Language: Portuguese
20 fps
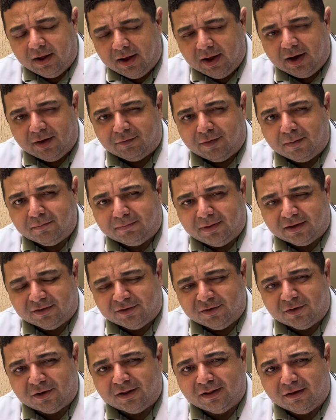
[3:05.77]
Ela vai botar a
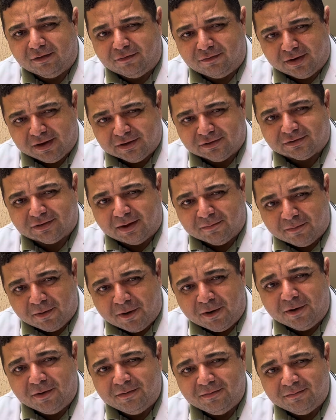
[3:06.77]
senhora na frente, tá bom?